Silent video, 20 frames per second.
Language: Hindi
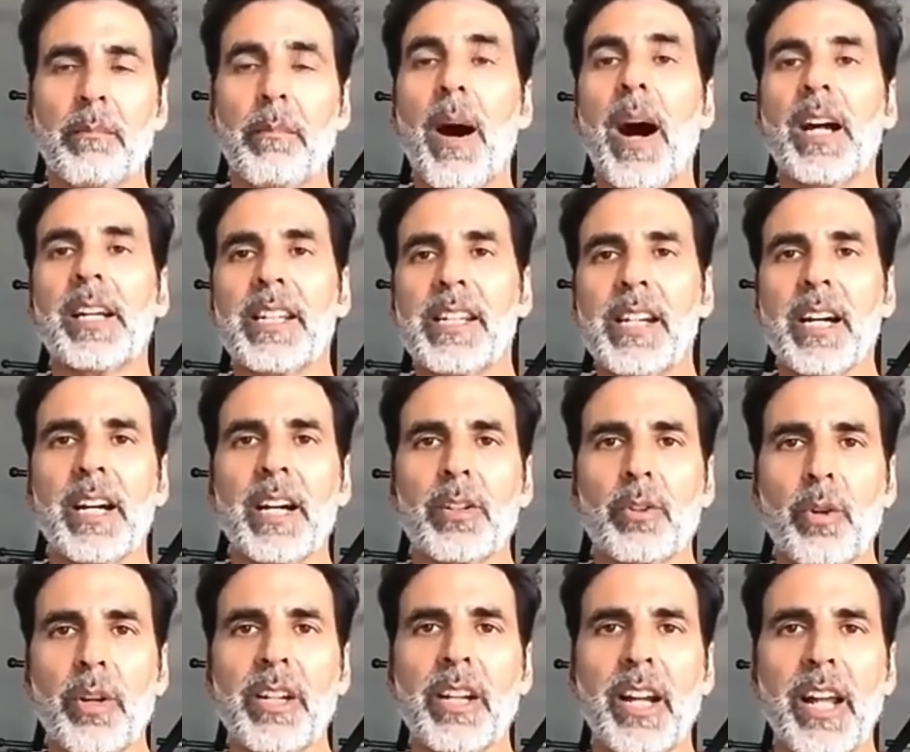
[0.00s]
बाकी अगर
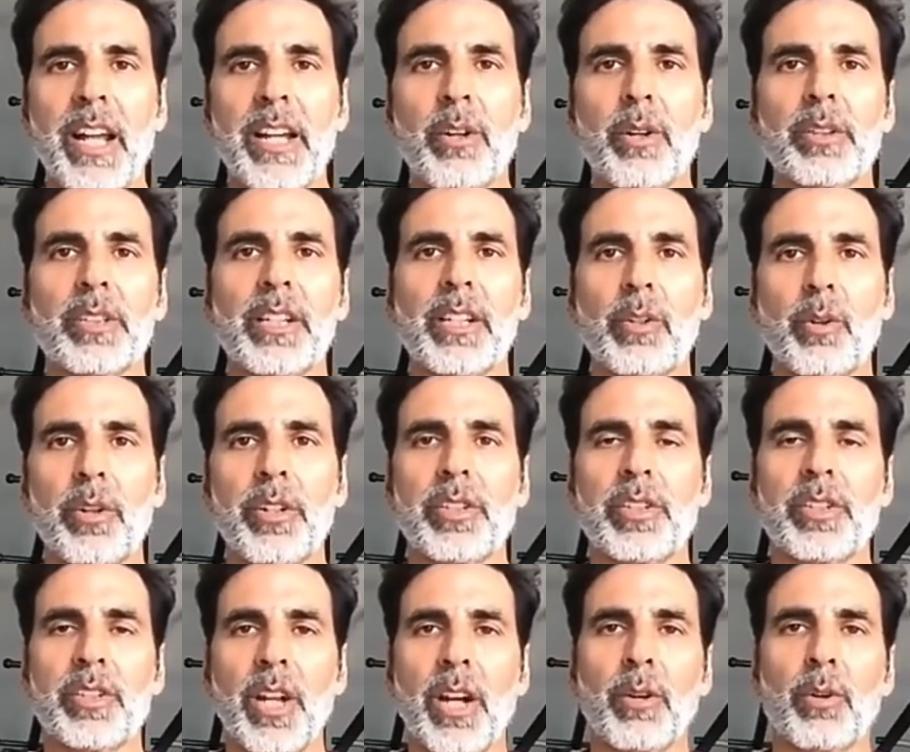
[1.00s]
कोई लड़ाई होती कोई
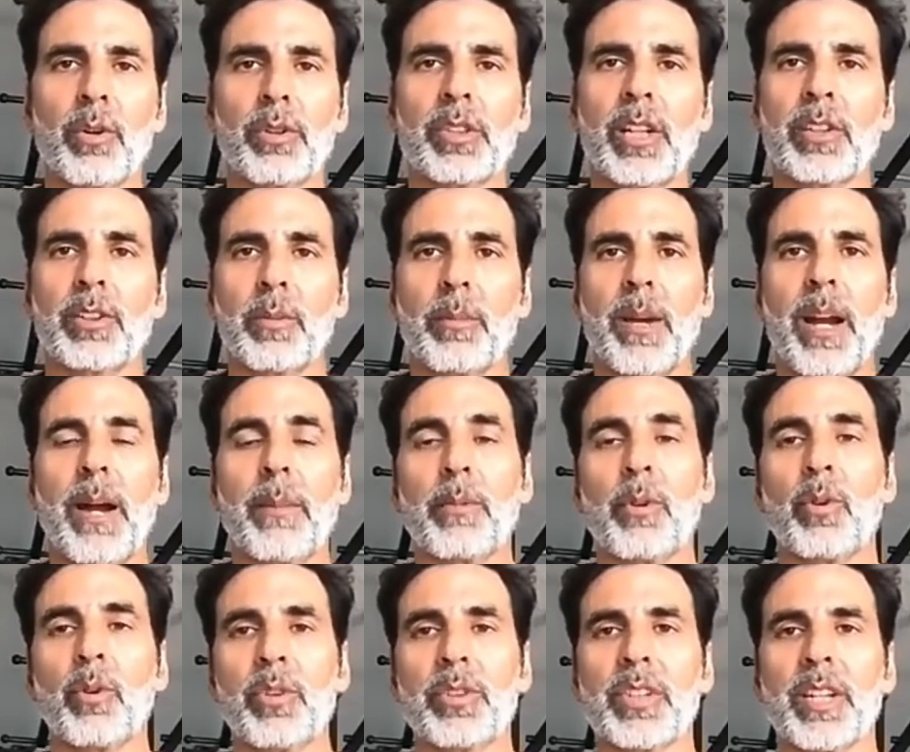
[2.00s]
जंग होता तो मैं
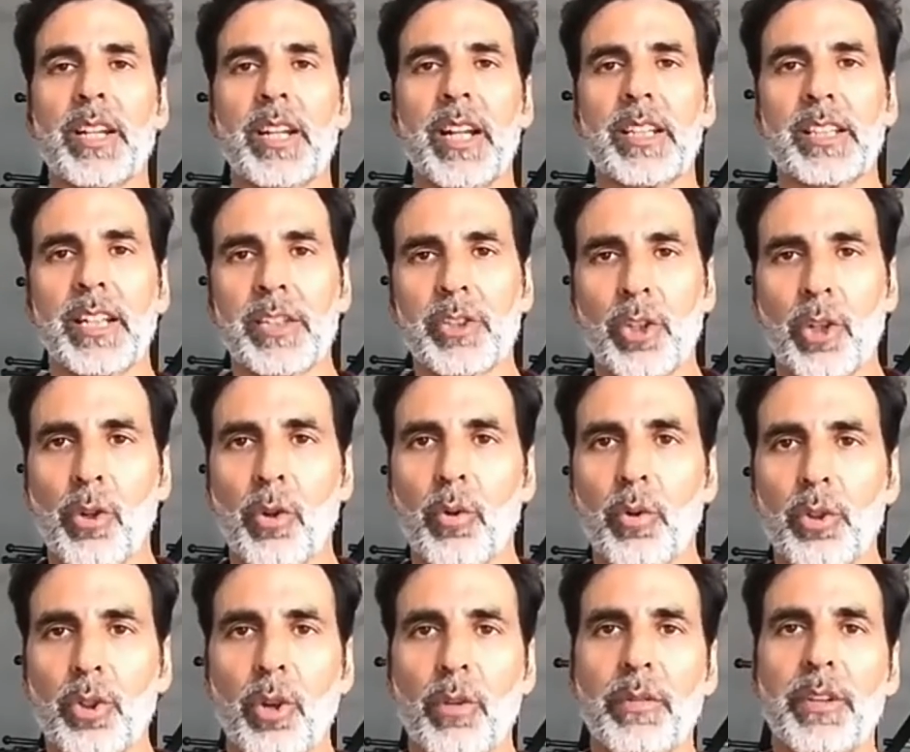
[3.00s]
आप लोगों से कहता चलो
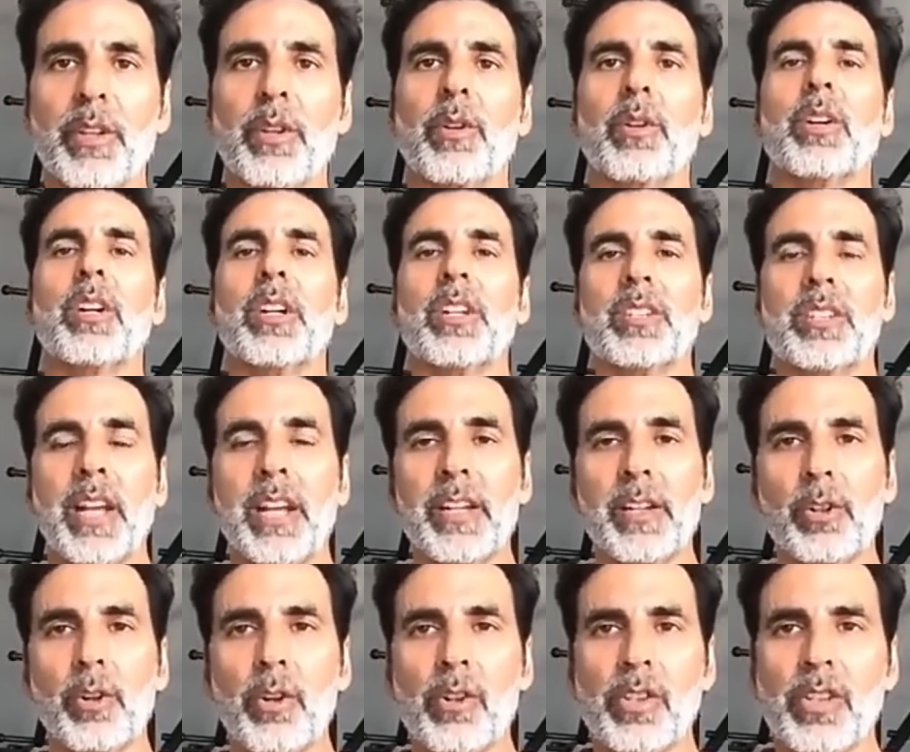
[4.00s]
उठो वीरों
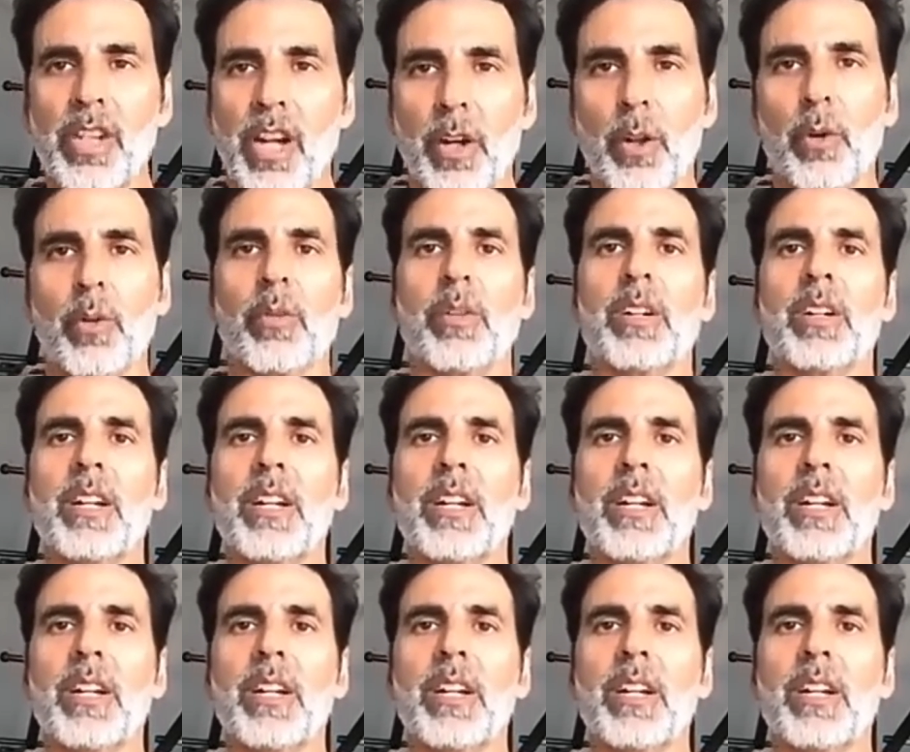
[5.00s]
सैनिकों लड़ो